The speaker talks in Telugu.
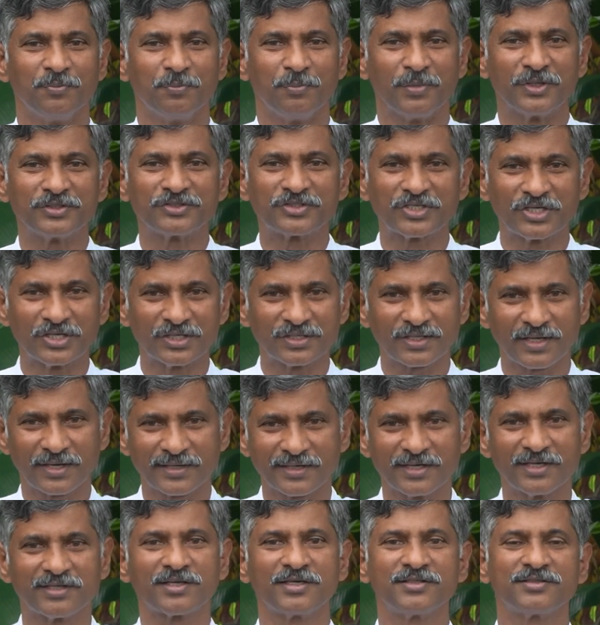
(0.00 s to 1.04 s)
మంచినీళ్ళు
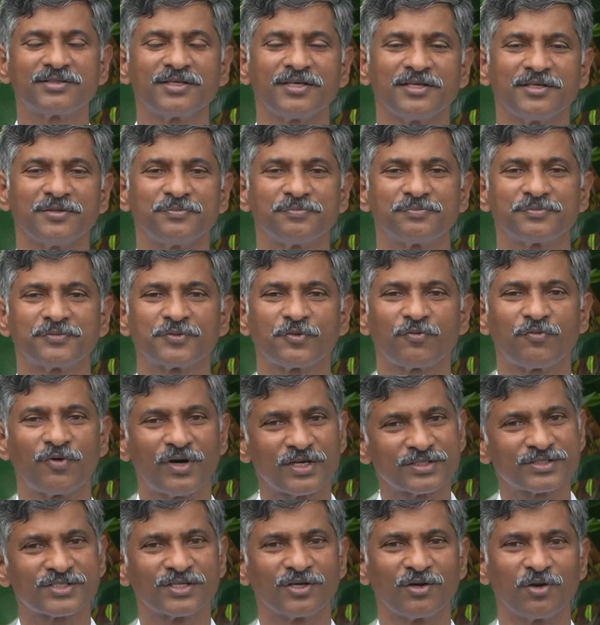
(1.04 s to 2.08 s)
తాగినట్టయితే
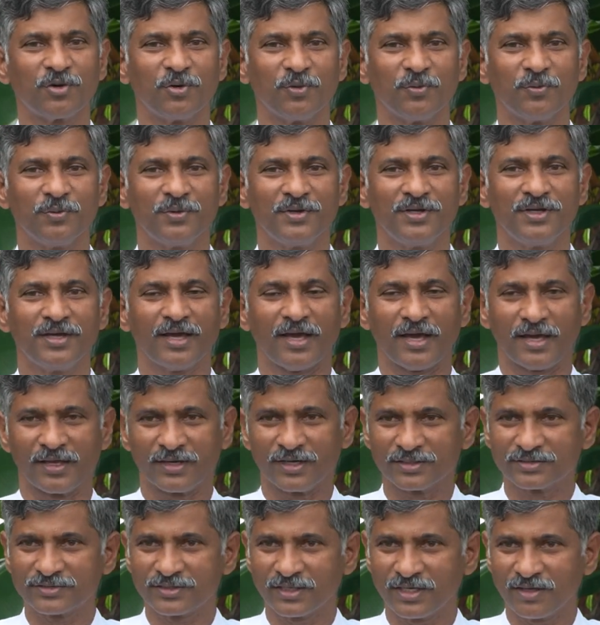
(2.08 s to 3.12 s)
ఫాస్టింగ్లో
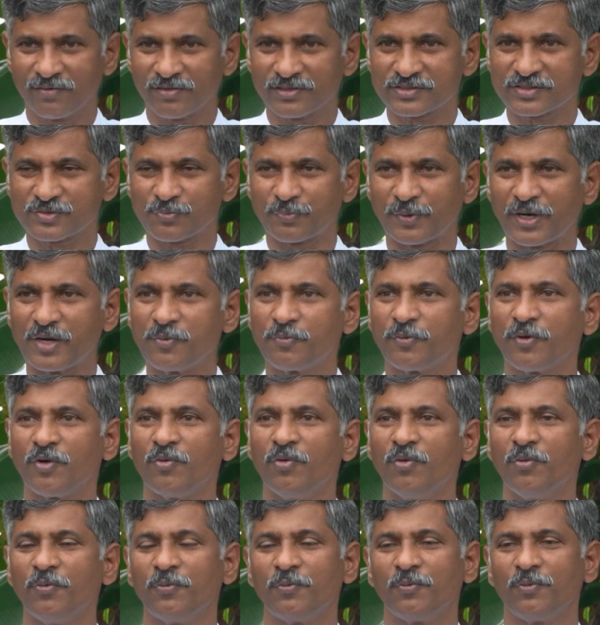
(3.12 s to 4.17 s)
ఎనర్జీ లెవెల్స్
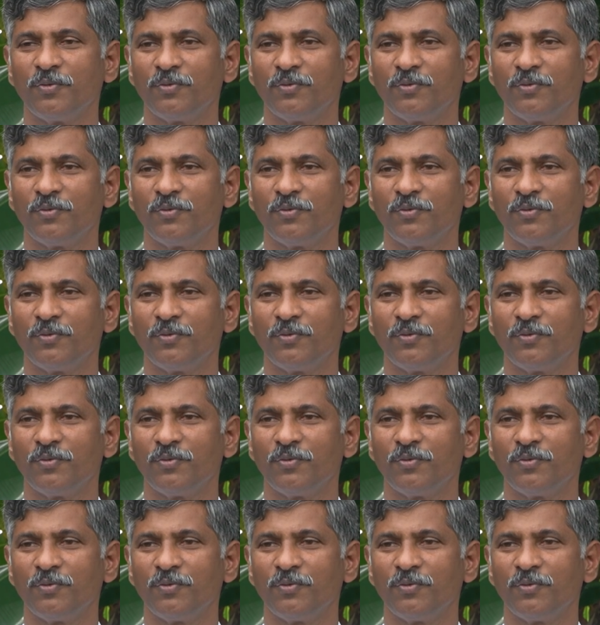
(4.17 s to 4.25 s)
పడిపోవు